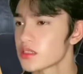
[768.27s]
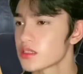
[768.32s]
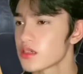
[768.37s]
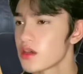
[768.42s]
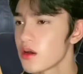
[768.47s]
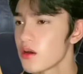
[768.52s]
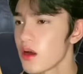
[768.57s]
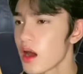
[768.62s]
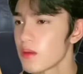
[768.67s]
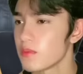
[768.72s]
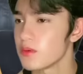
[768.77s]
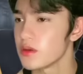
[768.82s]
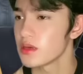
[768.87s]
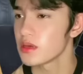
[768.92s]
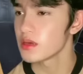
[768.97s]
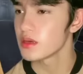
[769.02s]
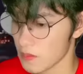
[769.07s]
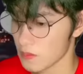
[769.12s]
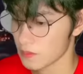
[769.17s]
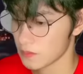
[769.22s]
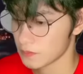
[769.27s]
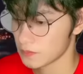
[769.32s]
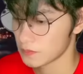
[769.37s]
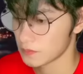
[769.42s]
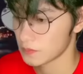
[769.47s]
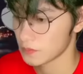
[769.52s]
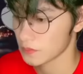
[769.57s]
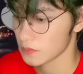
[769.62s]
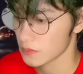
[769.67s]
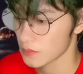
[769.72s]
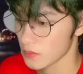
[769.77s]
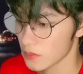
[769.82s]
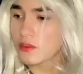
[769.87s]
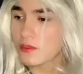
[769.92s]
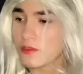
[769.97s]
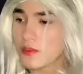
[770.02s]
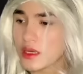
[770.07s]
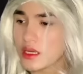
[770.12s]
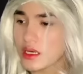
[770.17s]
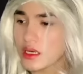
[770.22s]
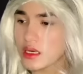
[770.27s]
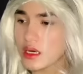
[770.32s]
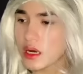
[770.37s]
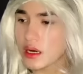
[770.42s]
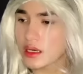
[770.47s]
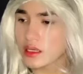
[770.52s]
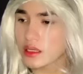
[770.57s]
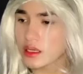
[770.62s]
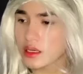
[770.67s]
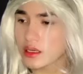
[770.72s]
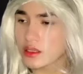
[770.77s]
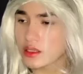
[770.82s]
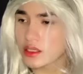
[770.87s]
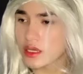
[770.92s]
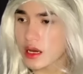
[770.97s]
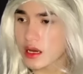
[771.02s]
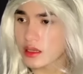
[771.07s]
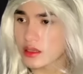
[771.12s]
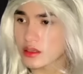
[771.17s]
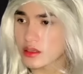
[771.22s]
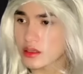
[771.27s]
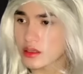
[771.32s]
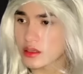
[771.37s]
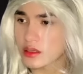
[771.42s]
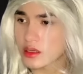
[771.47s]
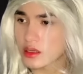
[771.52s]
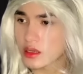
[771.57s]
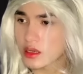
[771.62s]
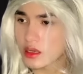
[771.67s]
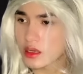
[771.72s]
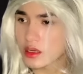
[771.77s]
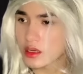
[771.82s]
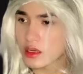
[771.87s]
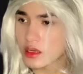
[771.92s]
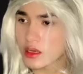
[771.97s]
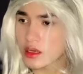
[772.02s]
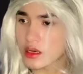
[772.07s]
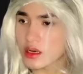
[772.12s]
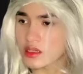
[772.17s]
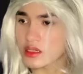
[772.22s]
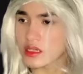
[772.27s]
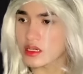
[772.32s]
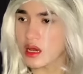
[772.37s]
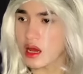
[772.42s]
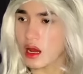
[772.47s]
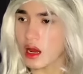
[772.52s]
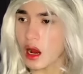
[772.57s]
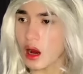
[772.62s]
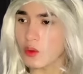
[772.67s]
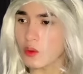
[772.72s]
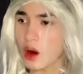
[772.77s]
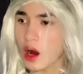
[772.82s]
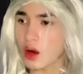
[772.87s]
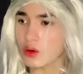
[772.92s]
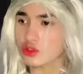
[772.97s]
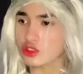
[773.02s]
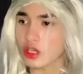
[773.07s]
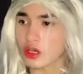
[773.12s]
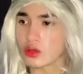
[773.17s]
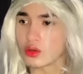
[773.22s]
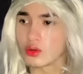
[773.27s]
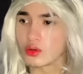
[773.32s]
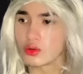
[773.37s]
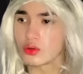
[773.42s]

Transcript: go, Abby. Binigyan kita ng chance. Kasi naawa ako sa'yo.